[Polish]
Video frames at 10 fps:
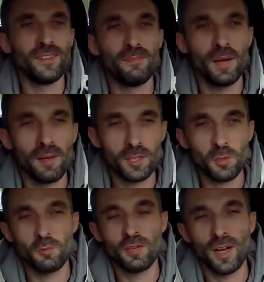mała
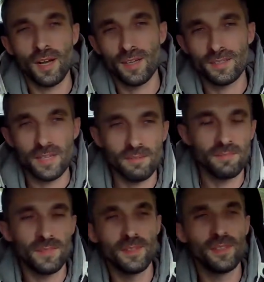szkółka, tam
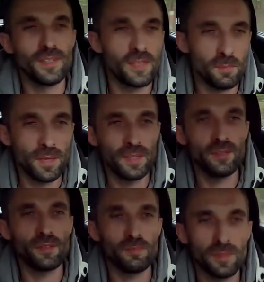chyba nie
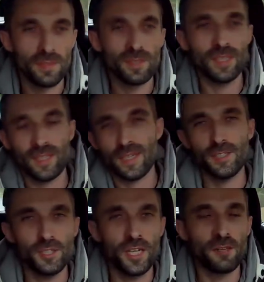wiem, setka
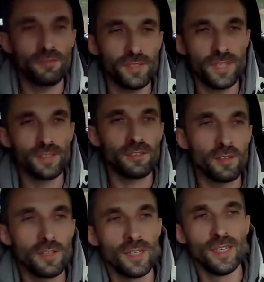dzieciaków jest, to
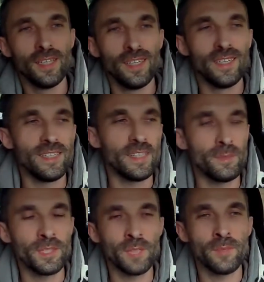nie
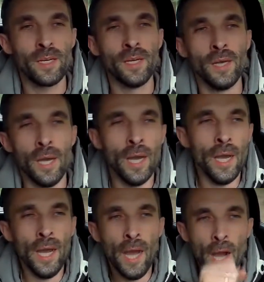będziemy
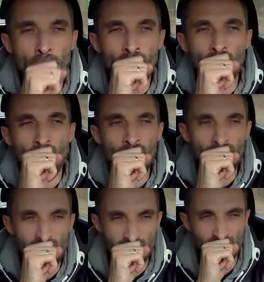o
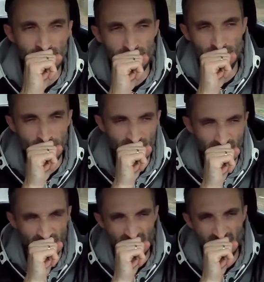Jezus, Ty
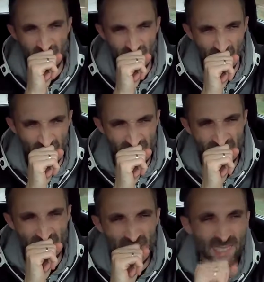Jezu, jak?
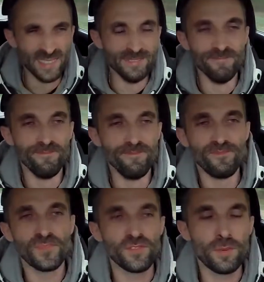
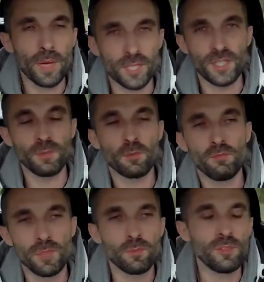Wybaczcie mi,
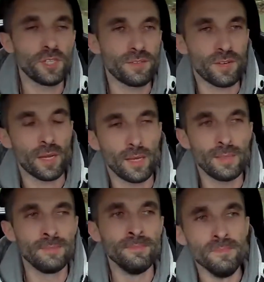mi mój ziew, ale
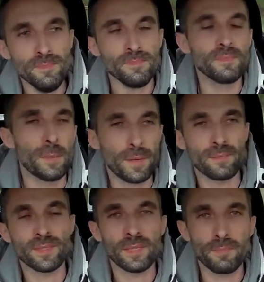
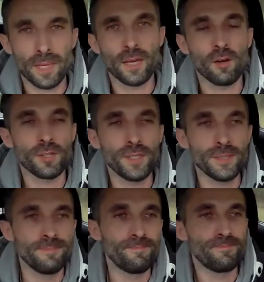naprawdę jestem mega chory.
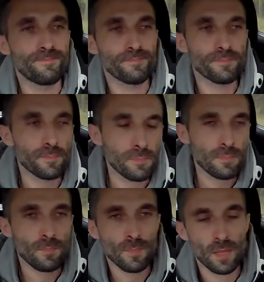
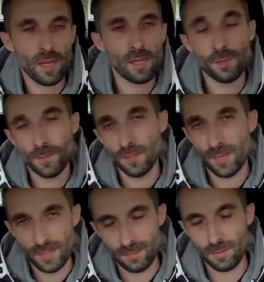A dopiero
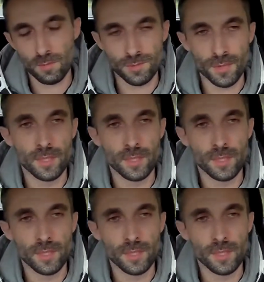wracam z roboty.